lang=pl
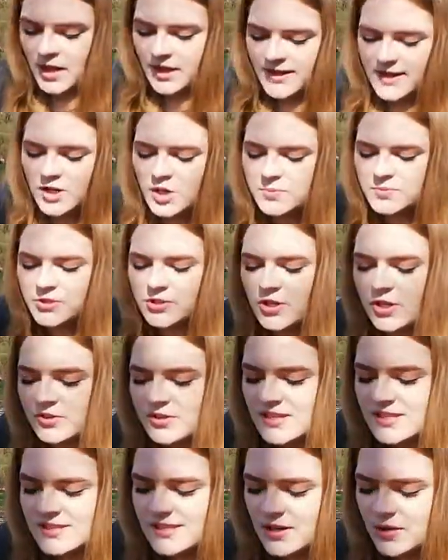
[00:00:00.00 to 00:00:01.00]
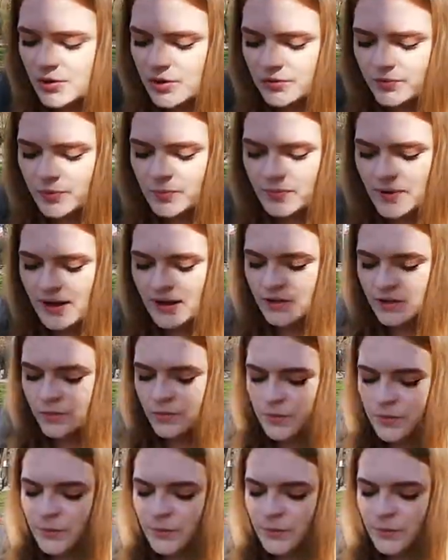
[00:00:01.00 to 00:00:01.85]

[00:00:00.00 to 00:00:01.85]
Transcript: Jego przygoda z Narodową Partią